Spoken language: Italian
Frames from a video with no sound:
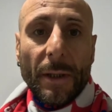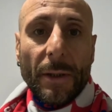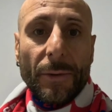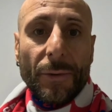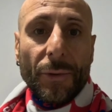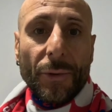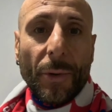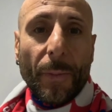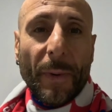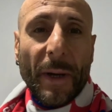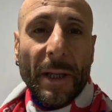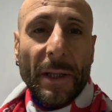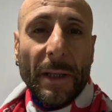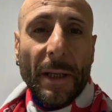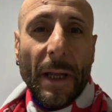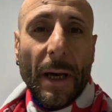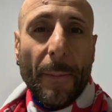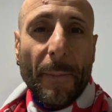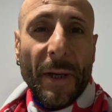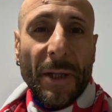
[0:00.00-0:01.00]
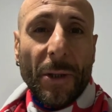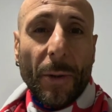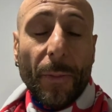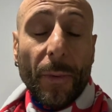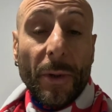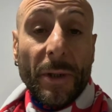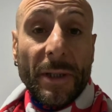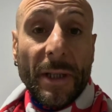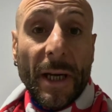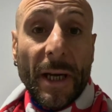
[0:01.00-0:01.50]
ho dovuto prendere la
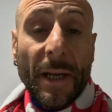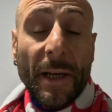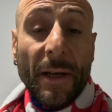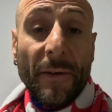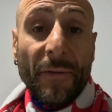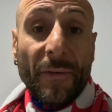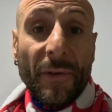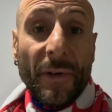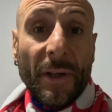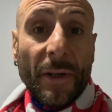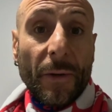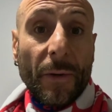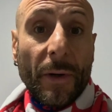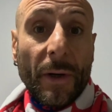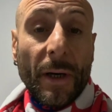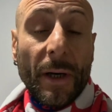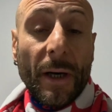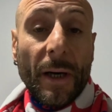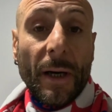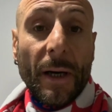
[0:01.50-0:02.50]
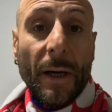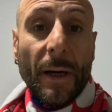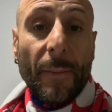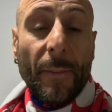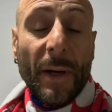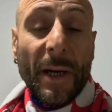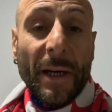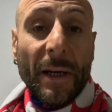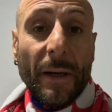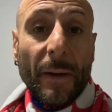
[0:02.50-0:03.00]
metropolitana fino a
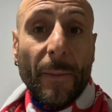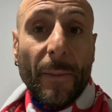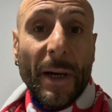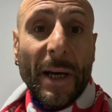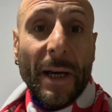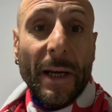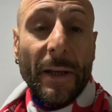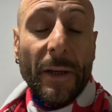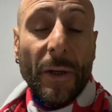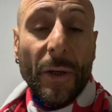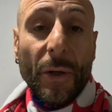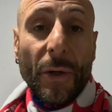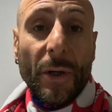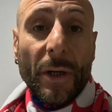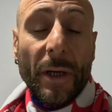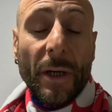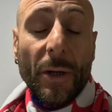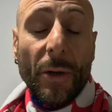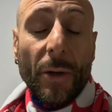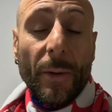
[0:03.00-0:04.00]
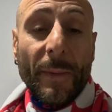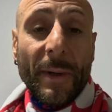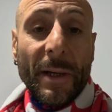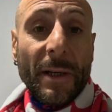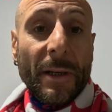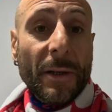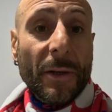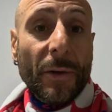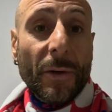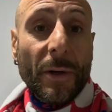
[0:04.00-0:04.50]
Mar- Maragnon, Grigor
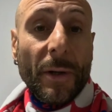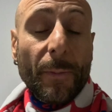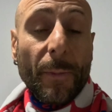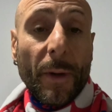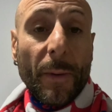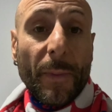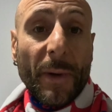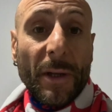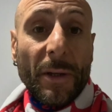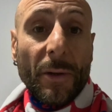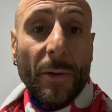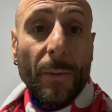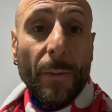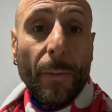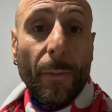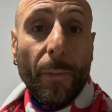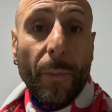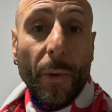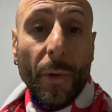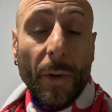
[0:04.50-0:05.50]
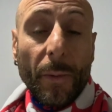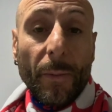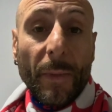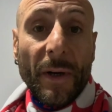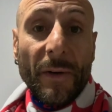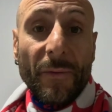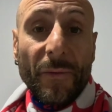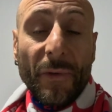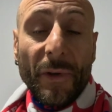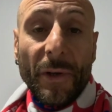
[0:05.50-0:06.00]
Maragnon e poi prendere un
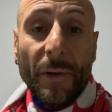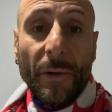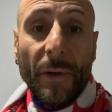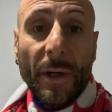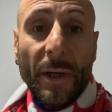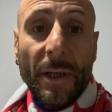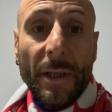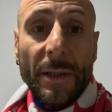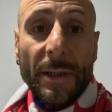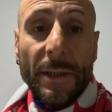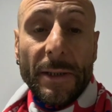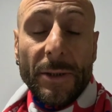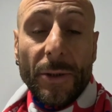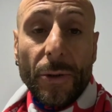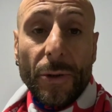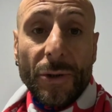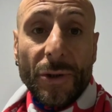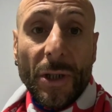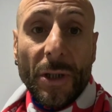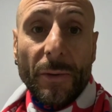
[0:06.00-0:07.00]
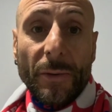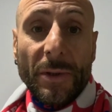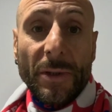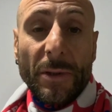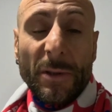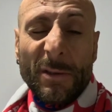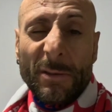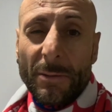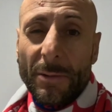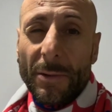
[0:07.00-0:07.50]
pullman fino a Toscia,
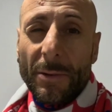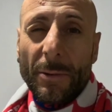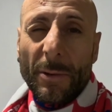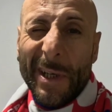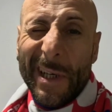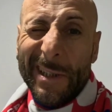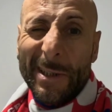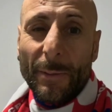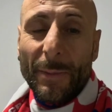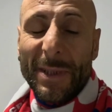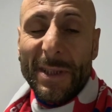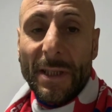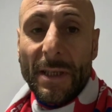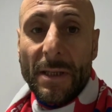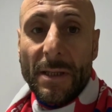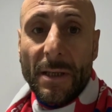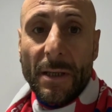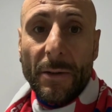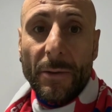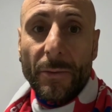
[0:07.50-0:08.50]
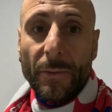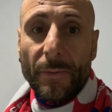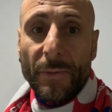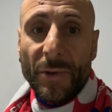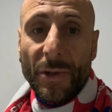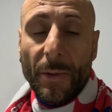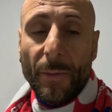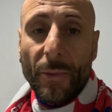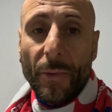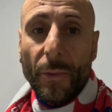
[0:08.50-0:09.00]
quindi durata abbastanza,
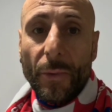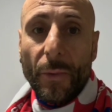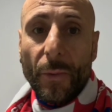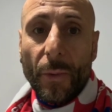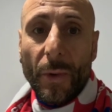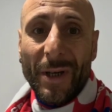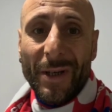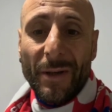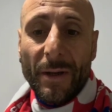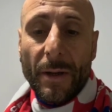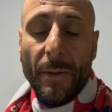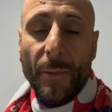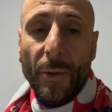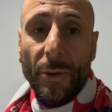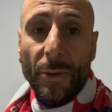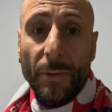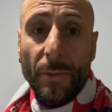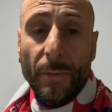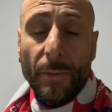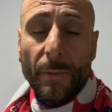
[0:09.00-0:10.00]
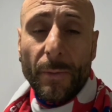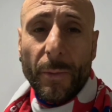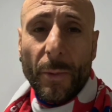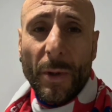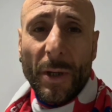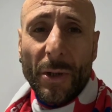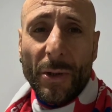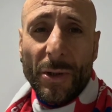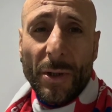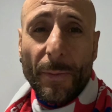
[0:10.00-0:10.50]
diciamo, qua, mol-
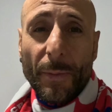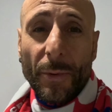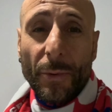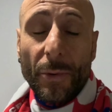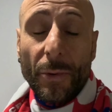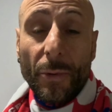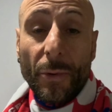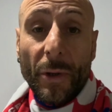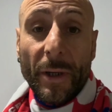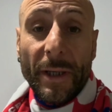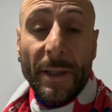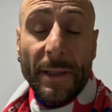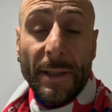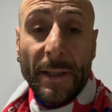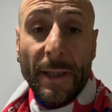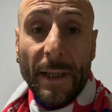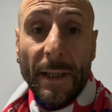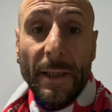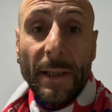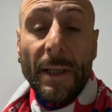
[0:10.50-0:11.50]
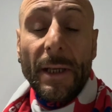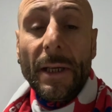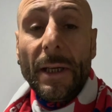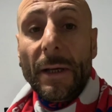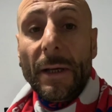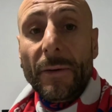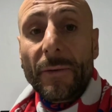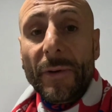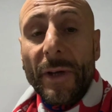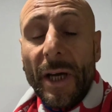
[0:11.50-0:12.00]
qualcosa più di un'oretta
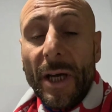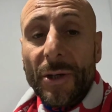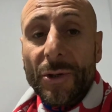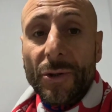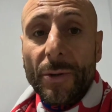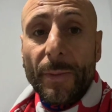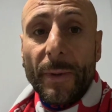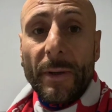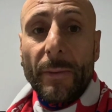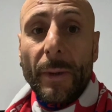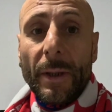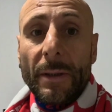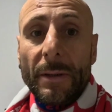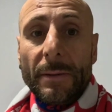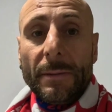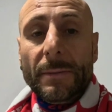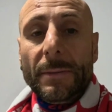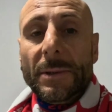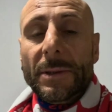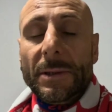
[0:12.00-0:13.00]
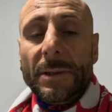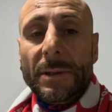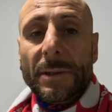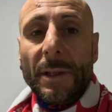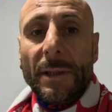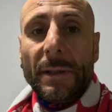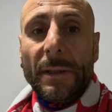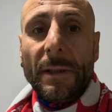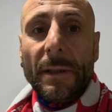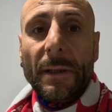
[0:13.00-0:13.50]
viaggio, però va, eh, è
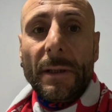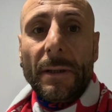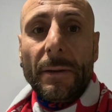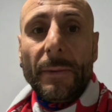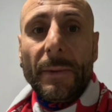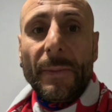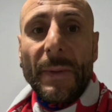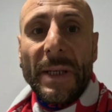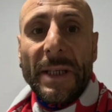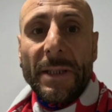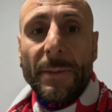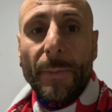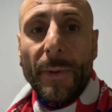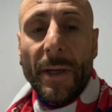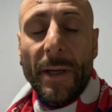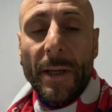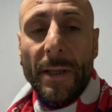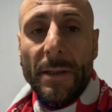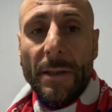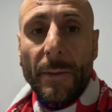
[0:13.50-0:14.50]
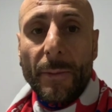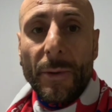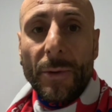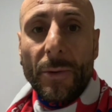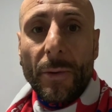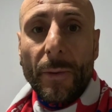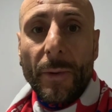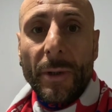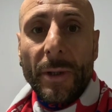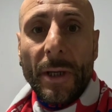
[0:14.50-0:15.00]
stata una bella esperienza al
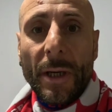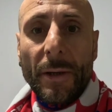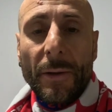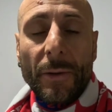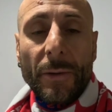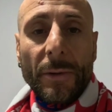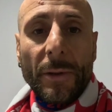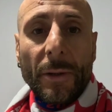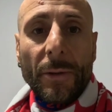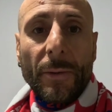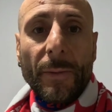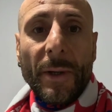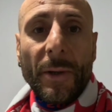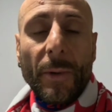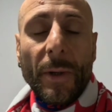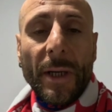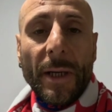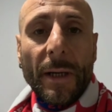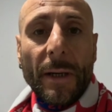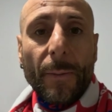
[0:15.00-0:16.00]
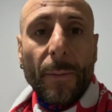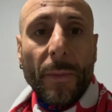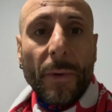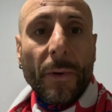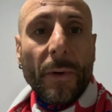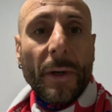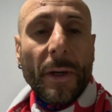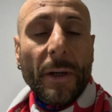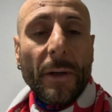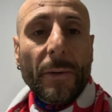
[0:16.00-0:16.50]
metropolitano, ho incontrato Manuele
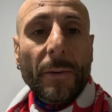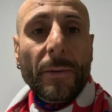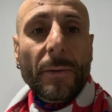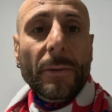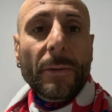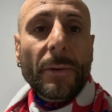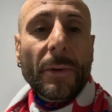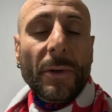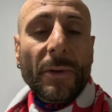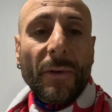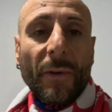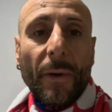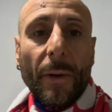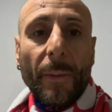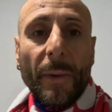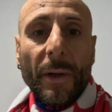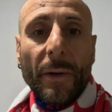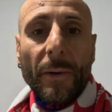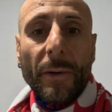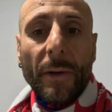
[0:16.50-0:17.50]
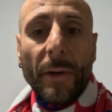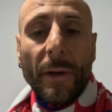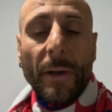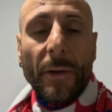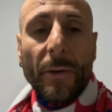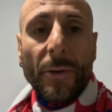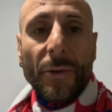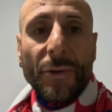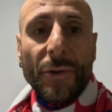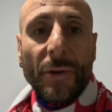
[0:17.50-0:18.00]
Carbone, un nostro amico del
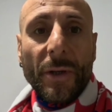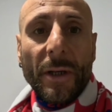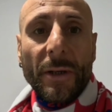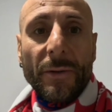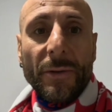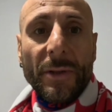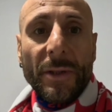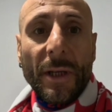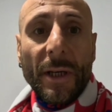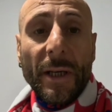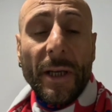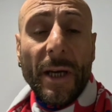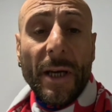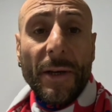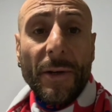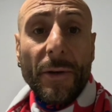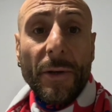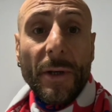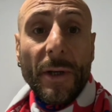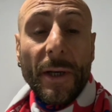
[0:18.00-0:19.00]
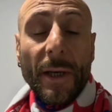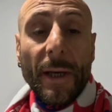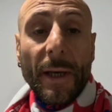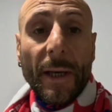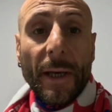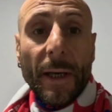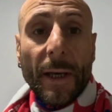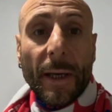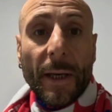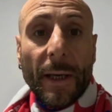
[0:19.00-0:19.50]
Colcioneros italiano
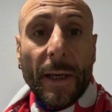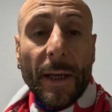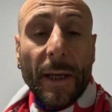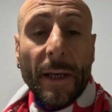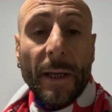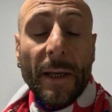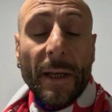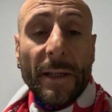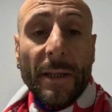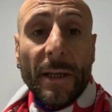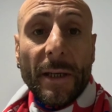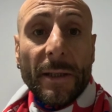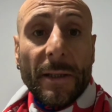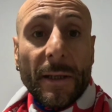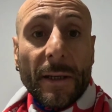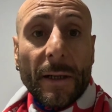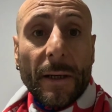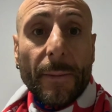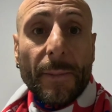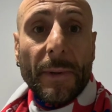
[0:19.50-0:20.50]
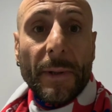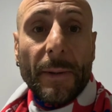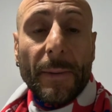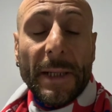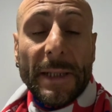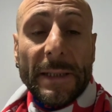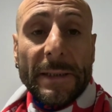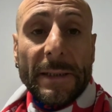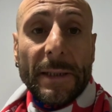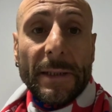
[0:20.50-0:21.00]
e niente che dire, la
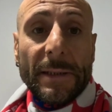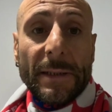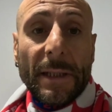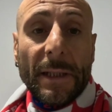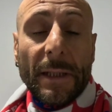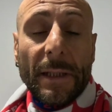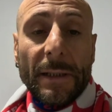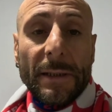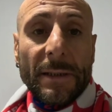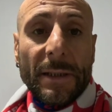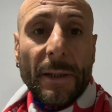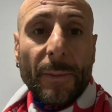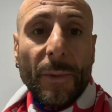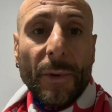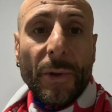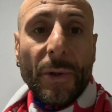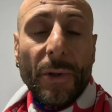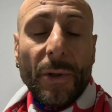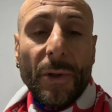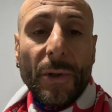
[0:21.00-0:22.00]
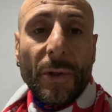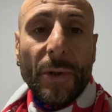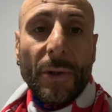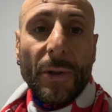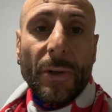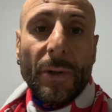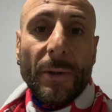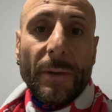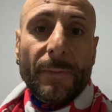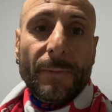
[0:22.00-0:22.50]
partita è stata
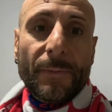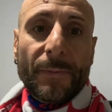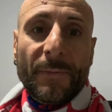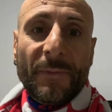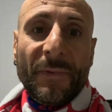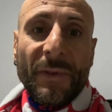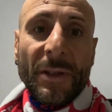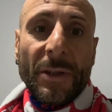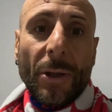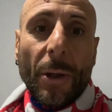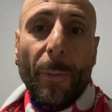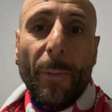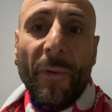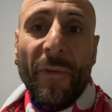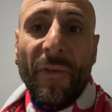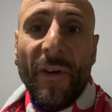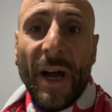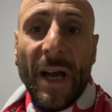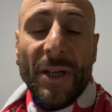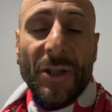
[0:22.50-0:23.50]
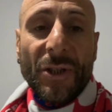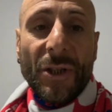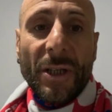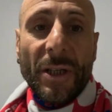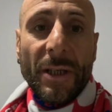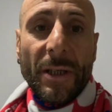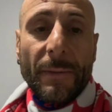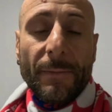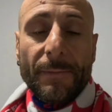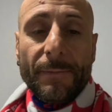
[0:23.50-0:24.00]
diciamo fin troppo
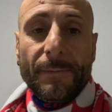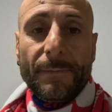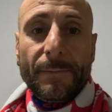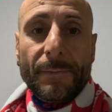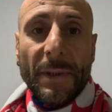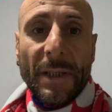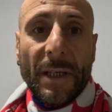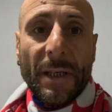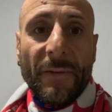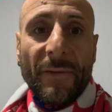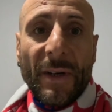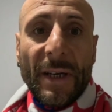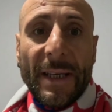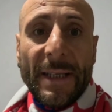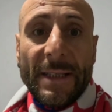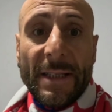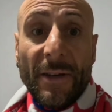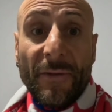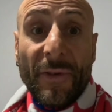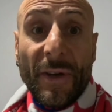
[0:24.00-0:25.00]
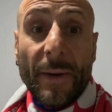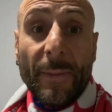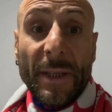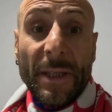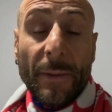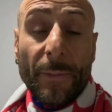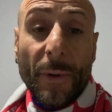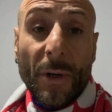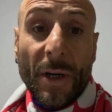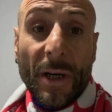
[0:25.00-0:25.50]
facile perché Valencia è
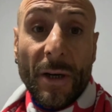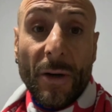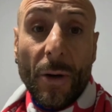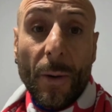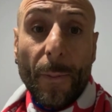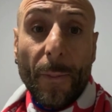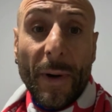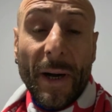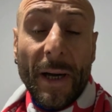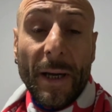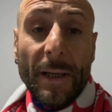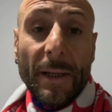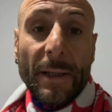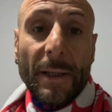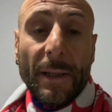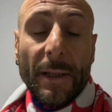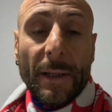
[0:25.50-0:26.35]
veramente poca roba